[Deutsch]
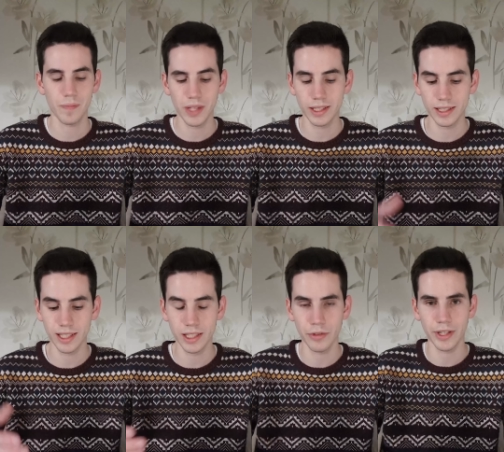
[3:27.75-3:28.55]
dass es
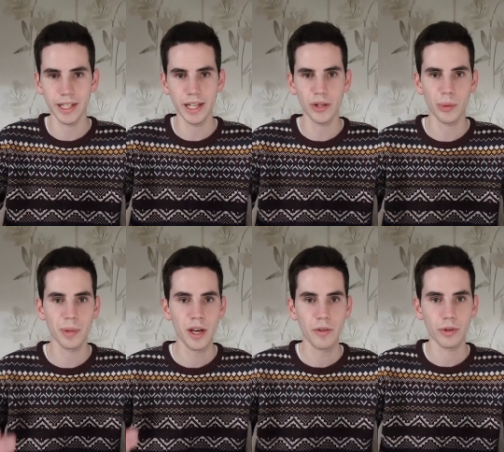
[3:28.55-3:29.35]
das Evangelium
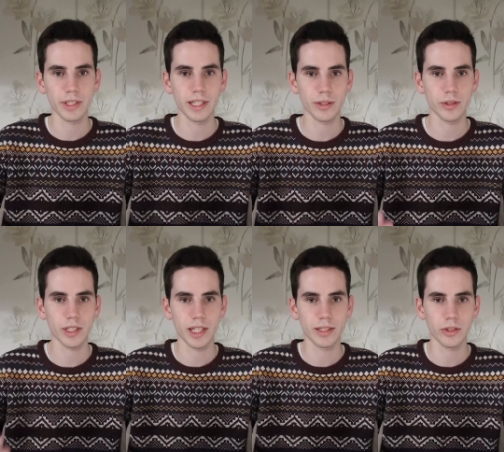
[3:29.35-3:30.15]
von
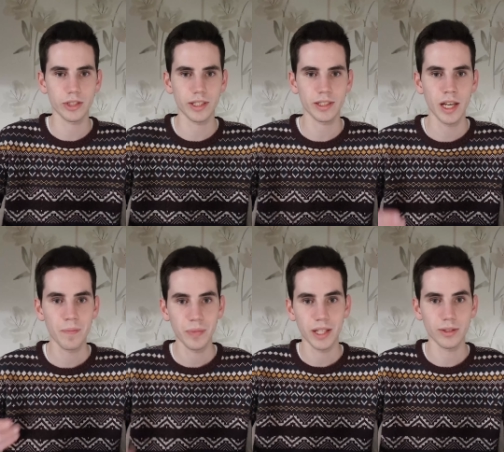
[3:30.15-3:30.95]
Jesus Christus ist,
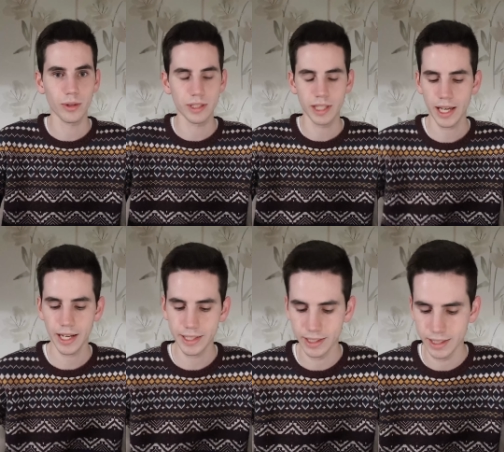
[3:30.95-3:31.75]
das uns
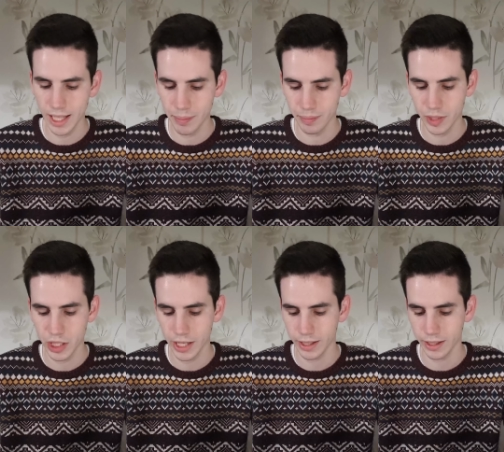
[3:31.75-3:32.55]
echtes Leben
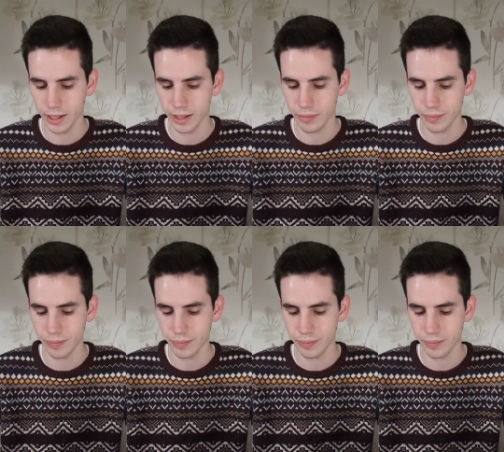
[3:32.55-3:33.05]
schenken kann.